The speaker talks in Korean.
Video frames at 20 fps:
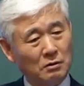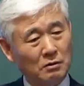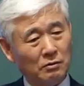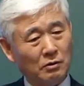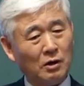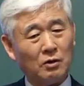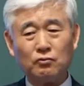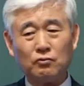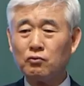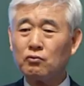
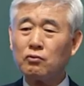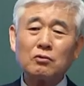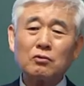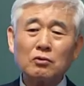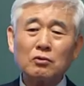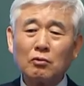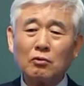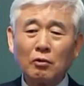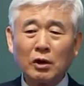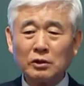내가 누구를
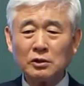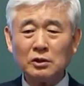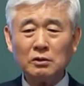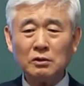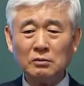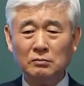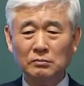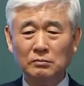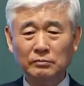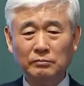끌고 가지?
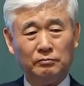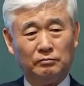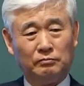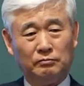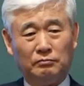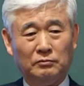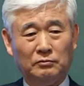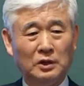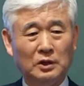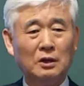
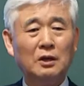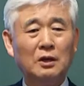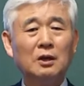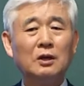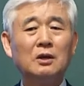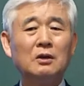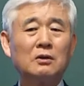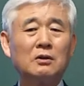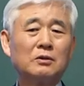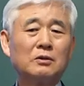
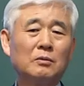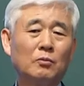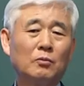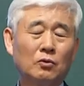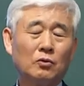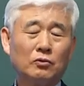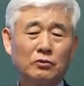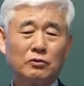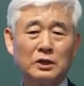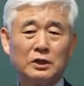그런데
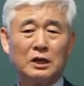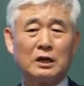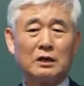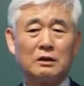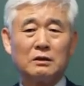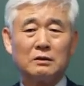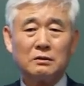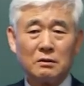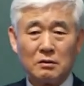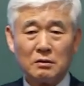모든
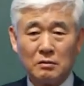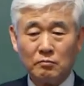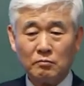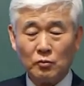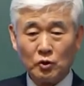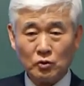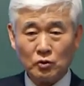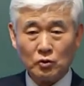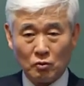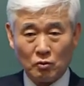인간은
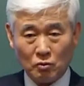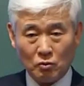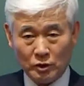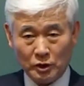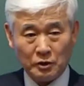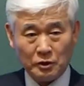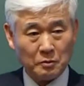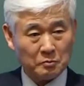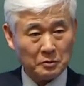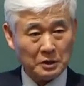근본적으로
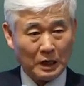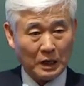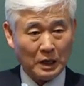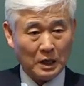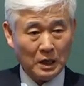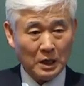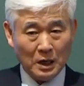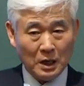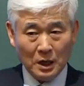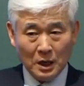리더입니다.
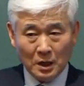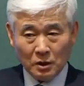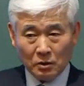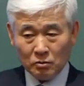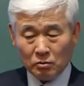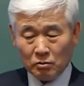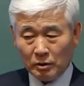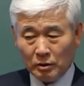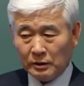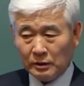
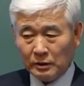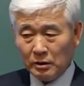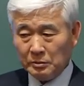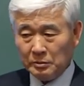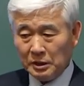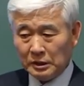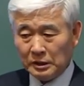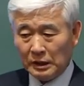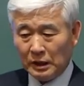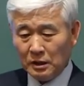그리고 애터미
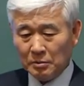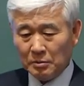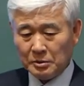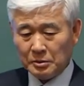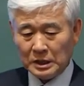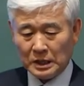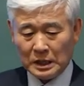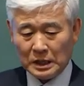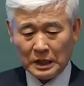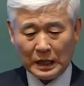
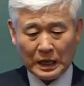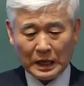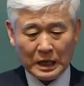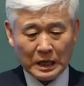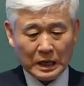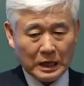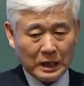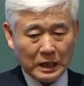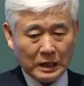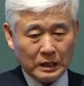사업자
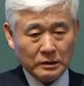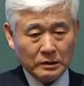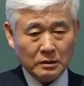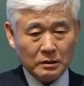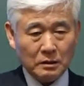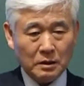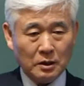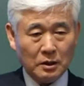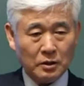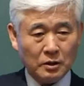각각은
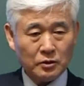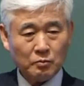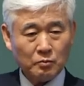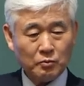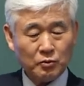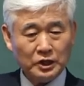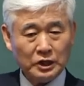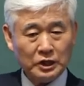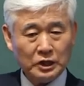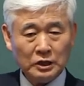전부
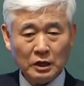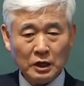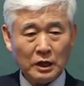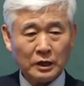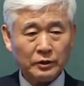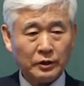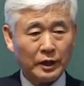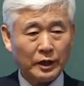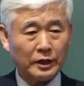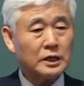리더가
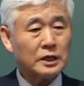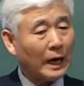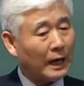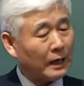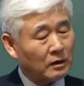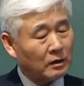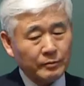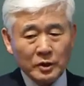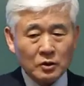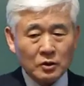되지
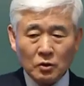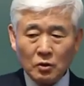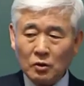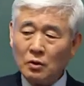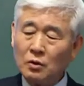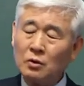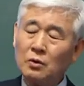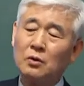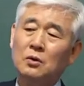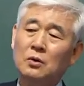
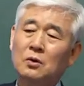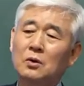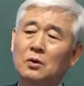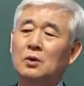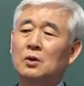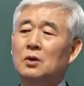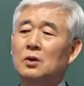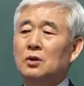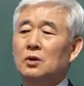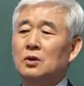않으면요.
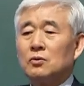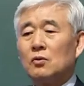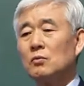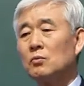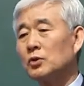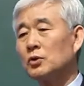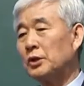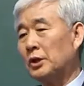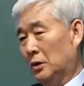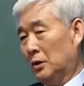성공
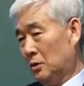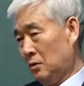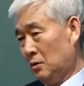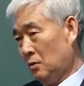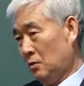못해요.